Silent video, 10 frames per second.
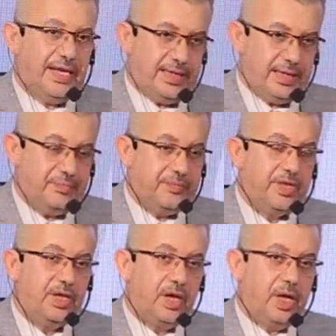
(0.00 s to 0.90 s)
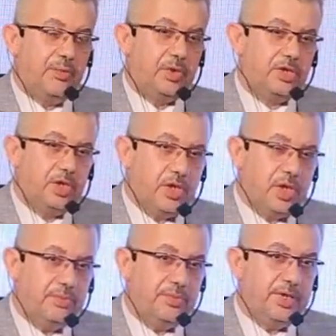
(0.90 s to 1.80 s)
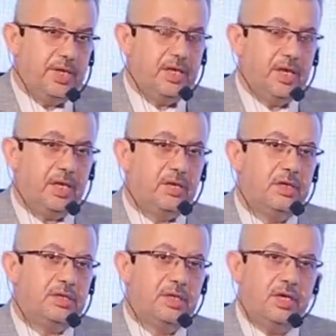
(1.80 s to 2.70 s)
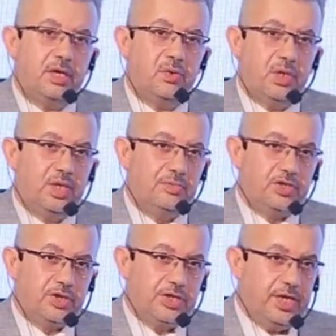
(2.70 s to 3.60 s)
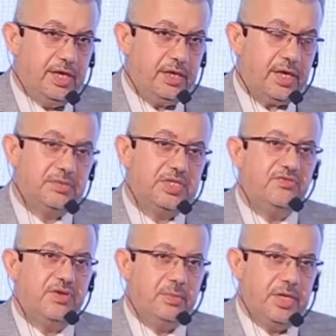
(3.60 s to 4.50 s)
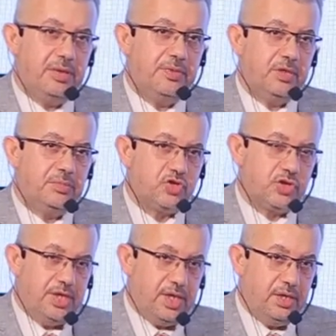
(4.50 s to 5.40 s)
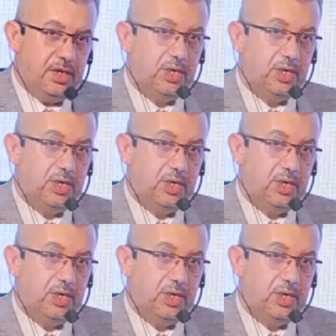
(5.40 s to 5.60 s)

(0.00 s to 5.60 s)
العالم أمراض القلب هي القاتل الأول للمصريين 50% من المصريين